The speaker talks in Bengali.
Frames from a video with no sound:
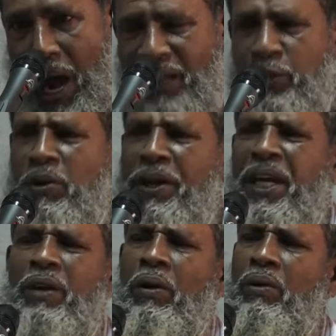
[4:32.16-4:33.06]
আর্যরা
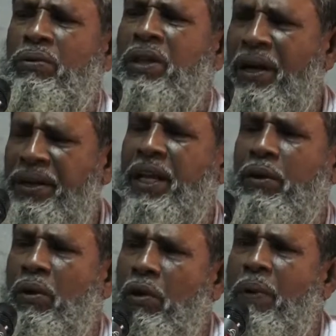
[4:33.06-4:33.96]
কি করলো তারা ঠিক
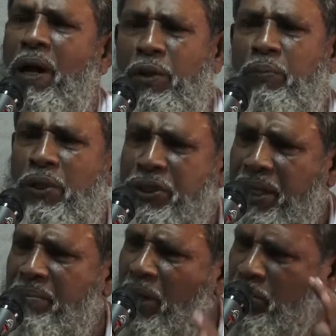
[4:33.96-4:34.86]
করলো
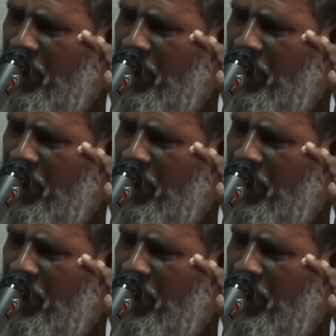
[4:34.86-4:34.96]
ভারতবর্ষের মানুষ